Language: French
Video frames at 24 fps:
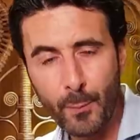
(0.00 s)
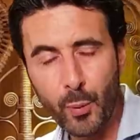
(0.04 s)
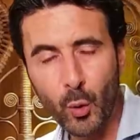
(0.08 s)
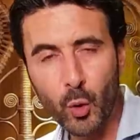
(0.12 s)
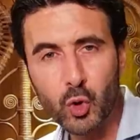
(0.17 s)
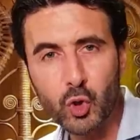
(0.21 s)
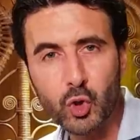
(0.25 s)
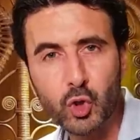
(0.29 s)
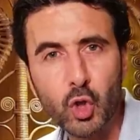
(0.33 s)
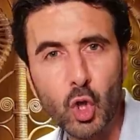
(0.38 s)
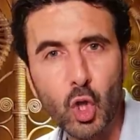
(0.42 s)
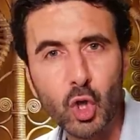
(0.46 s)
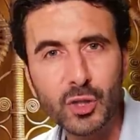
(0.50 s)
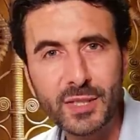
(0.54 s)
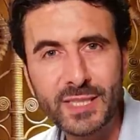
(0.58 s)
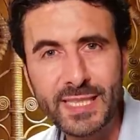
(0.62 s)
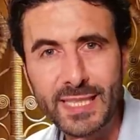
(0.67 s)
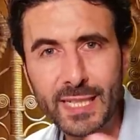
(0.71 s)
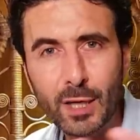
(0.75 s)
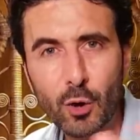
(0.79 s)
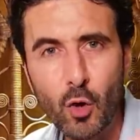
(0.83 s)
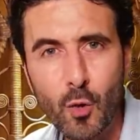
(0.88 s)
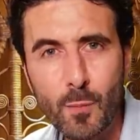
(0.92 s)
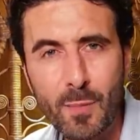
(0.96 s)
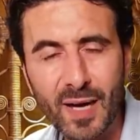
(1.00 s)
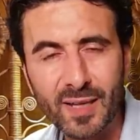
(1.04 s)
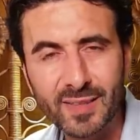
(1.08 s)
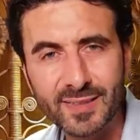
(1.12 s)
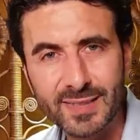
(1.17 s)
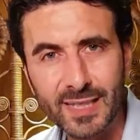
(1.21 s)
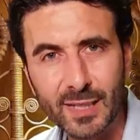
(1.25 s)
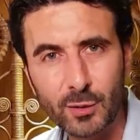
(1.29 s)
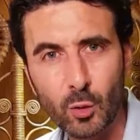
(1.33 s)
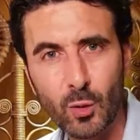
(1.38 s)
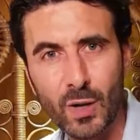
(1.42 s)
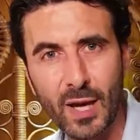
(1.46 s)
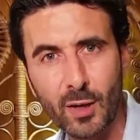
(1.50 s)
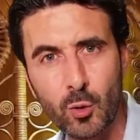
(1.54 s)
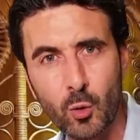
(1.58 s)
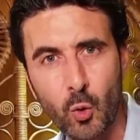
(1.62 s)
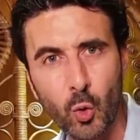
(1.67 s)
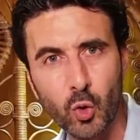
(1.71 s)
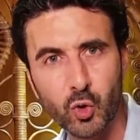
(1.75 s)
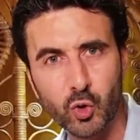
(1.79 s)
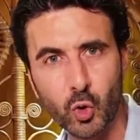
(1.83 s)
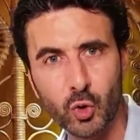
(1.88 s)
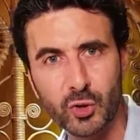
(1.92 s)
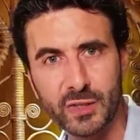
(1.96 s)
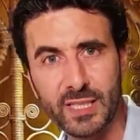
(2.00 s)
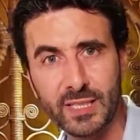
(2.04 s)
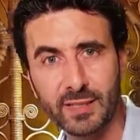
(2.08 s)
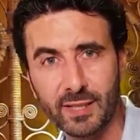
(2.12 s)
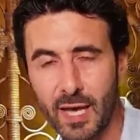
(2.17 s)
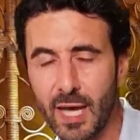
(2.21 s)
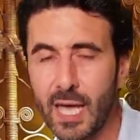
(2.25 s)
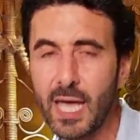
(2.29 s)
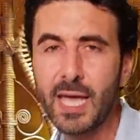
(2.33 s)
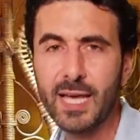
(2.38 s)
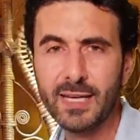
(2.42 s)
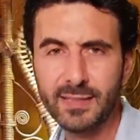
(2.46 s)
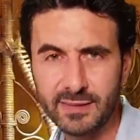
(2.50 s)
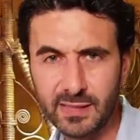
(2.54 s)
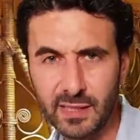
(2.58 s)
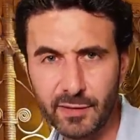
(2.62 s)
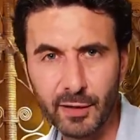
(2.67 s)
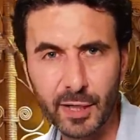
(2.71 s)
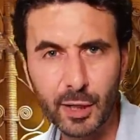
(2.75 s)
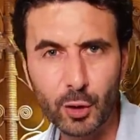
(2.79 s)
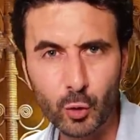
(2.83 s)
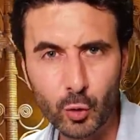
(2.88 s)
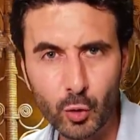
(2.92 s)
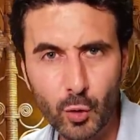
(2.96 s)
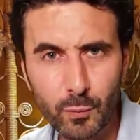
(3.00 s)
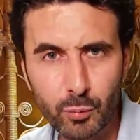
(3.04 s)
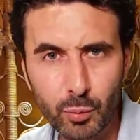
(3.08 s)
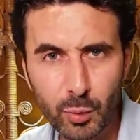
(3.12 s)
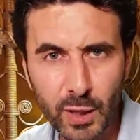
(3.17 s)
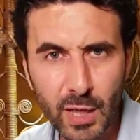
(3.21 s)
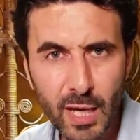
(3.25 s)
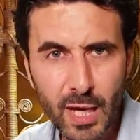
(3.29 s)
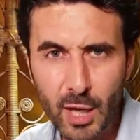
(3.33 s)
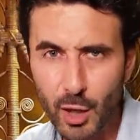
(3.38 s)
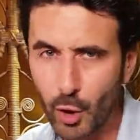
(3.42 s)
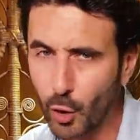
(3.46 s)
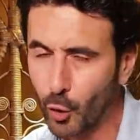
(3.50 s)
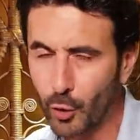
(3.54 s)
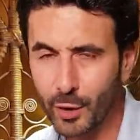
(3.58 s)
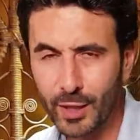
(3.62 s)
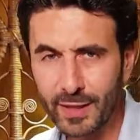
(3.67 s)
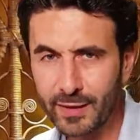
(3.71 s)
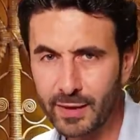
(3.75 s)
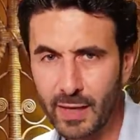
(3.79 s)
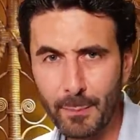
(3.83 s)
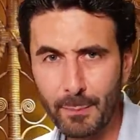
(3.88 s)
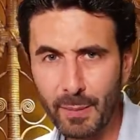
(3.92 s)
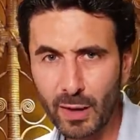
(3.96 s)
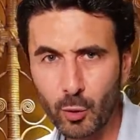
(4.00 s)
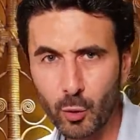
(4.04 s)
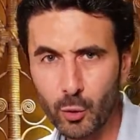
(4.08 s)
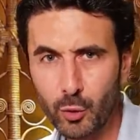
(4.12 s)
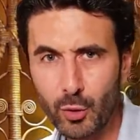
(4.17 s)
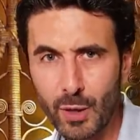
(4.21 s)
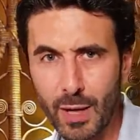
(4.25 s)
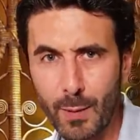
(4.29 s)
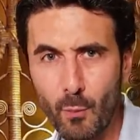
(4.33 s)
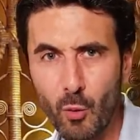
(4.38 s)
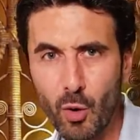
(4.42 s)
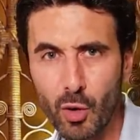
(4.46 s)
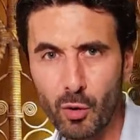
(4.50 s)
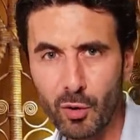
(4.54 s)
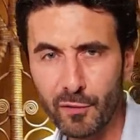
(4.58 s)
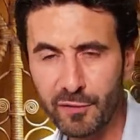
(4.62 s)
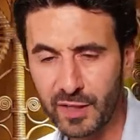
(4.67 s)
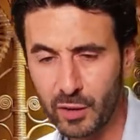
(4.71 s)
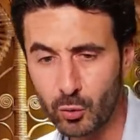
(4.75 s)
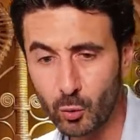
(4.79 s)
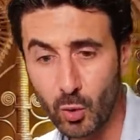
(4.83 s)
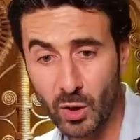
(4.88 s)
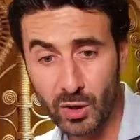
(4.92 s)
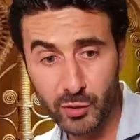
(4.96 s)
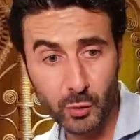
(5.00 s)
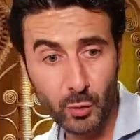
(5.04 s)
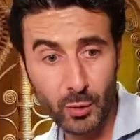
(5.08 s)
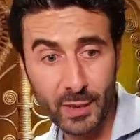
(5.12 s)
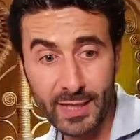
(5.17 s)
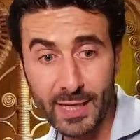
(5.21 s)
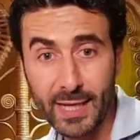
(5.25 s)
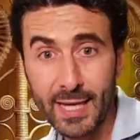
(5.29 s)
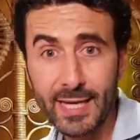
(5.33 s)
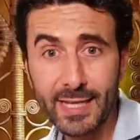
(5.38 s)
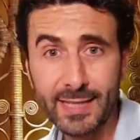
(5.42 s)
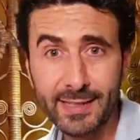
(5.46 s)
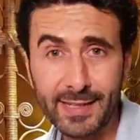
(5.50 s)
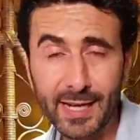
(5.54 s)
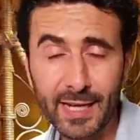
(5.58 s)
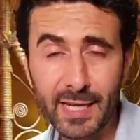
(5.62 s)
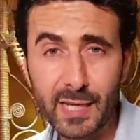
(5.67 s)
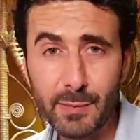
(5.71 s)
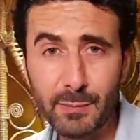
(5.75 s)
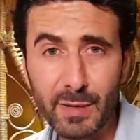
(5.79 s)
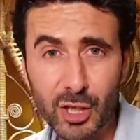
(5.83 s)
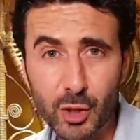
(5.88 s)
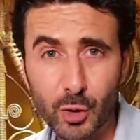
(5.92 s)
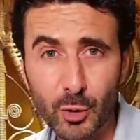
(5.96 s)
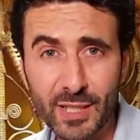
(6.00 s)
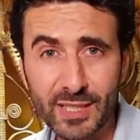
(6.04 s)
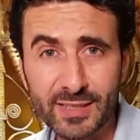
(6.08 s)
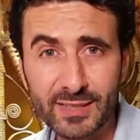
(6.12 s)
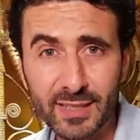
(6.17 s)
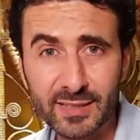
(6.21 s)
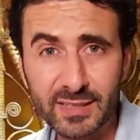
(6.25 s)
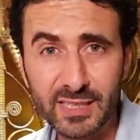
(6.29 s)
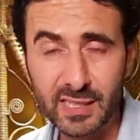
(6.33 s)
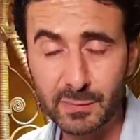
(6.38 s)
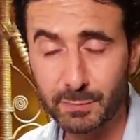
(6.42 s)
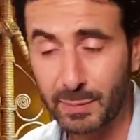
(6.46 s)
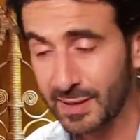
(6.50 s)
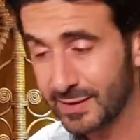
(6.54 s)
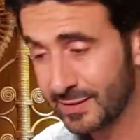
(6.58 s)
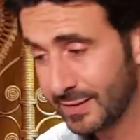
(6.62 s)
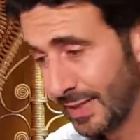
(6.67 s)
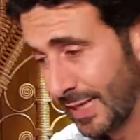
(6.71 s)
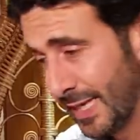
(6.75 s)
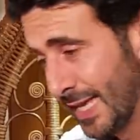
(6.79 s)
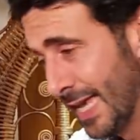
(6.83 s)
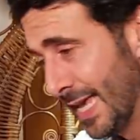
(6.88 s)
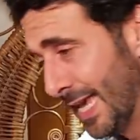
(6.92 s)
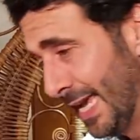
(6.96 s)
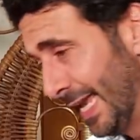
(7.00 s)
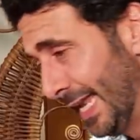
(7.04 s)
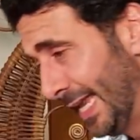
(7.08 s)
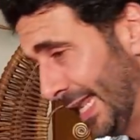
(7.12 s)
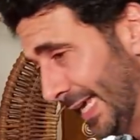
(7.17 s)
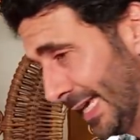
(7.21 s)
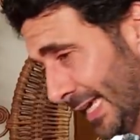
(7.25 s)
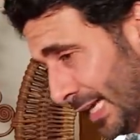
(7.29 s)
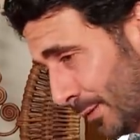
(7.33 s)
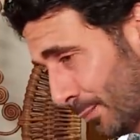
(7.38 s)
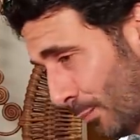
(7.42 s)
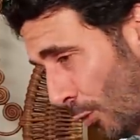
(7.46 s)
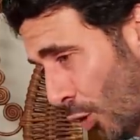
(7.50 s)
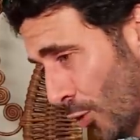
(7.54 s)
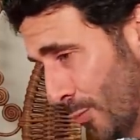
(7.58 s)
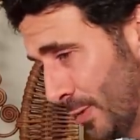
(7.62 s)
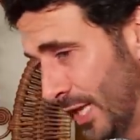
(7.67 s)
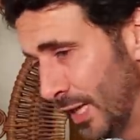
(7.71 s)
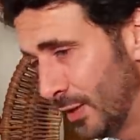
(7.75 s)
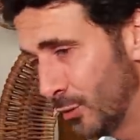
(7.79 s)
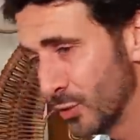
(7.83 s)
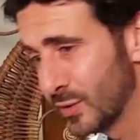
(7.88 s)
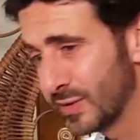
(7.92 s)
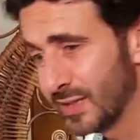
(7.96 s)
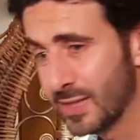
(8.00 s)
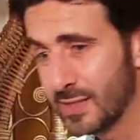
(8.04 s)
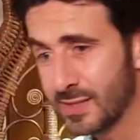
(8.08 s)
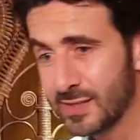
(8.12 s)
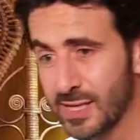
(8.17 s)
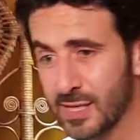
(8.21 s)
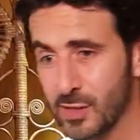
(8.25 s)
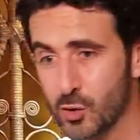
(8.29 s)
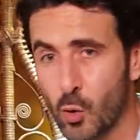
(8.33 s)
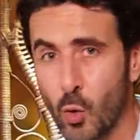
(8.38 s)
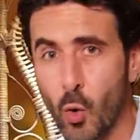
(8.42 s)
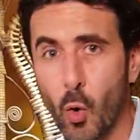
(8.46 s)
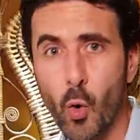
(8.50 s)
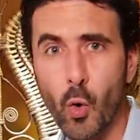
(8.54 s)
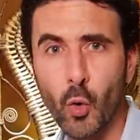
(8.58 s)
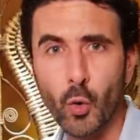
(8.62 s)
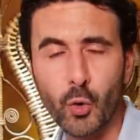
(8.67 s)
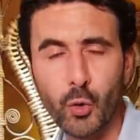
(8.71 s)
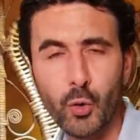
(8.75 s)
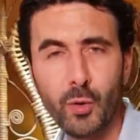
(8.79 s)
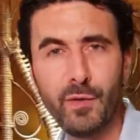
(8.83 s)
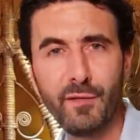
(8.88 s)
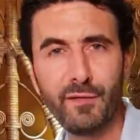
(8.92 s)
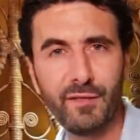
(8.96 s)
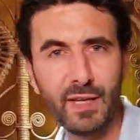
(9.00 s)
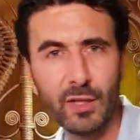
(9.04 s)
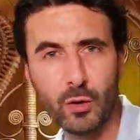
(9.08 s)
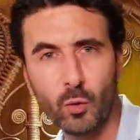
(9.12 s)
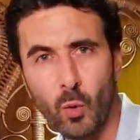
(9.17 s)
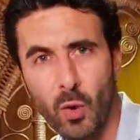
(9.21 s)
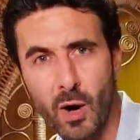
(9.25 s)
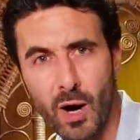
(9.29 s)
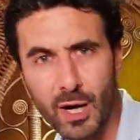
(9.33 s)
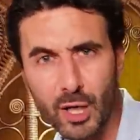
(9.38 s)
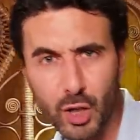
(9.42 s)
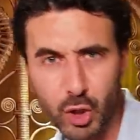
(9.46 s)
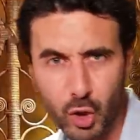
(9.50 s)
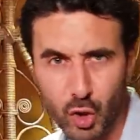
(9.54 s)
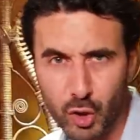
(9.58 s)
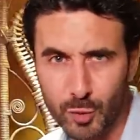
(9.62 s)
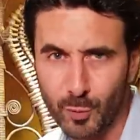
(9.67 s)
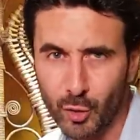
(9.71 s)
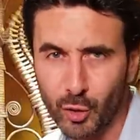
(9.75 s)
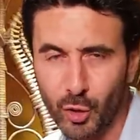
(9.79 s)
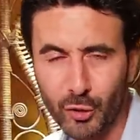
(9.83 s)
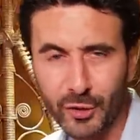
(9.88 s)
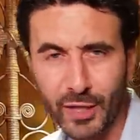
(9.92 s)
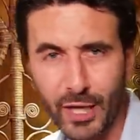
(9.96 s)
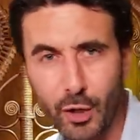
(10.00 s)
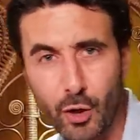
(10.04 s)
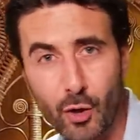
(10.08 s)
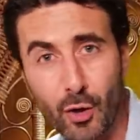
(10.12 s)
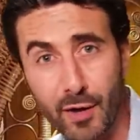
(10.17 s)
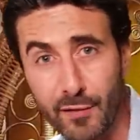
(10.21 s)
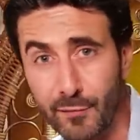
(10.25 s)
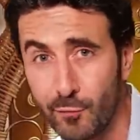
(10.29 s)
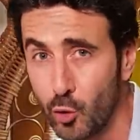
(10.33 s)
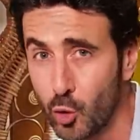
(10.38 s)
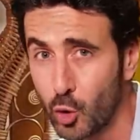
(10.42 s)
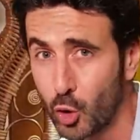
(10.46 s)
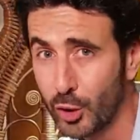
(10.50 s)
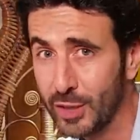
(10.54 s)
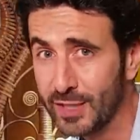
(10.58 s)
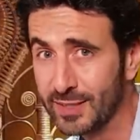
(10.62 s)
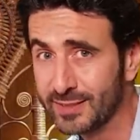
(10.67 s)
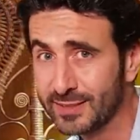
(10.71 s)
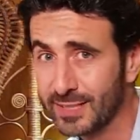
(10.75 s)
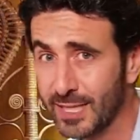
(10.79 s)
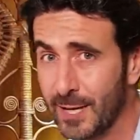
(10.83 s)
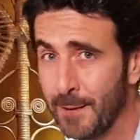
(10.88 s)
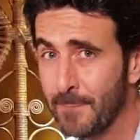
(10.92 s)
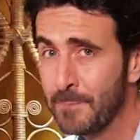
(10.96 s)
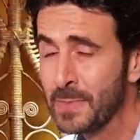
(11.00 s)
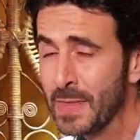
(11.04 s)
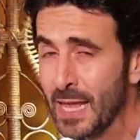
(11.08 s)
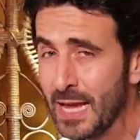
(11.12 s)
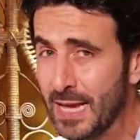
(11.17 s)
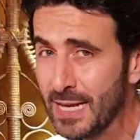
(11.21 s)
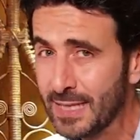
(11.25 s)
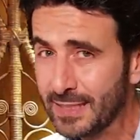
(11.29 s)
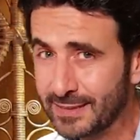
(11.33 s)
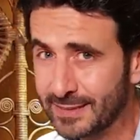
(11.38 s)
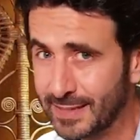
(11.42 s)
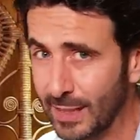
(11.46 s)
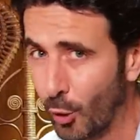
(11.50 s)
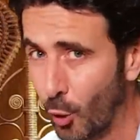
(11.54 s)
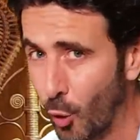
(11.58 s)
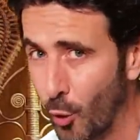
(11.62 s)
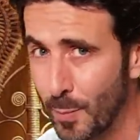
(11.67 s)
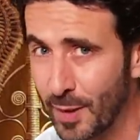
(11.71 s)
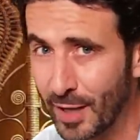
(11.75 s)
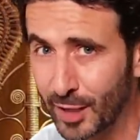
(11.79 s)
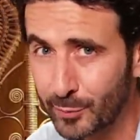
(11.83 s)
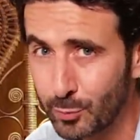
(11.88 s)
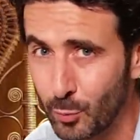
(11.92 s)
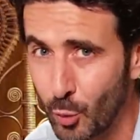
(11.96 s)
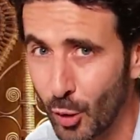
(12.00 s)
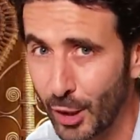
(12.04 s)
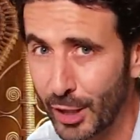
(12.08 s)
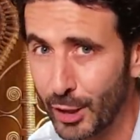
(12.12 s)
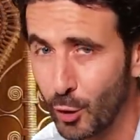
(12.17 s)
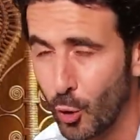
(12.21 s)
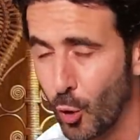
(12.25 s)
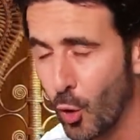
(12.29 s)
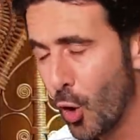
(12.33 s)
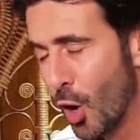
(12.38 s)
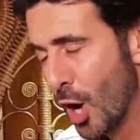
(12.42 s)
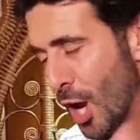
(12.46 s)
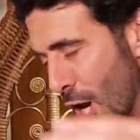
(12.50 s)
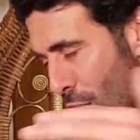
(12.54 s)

pour sortir le Barça de la course au titre. C'est vrai que depuis, Grenade n'a pas connu la moindre victoire. Sur les derniers matchs de l'exercice passé et les quatre premiers de cette saison, aucune victoire, un changement d'entraîneur et vous le connaissez, c'est Robert Moreno,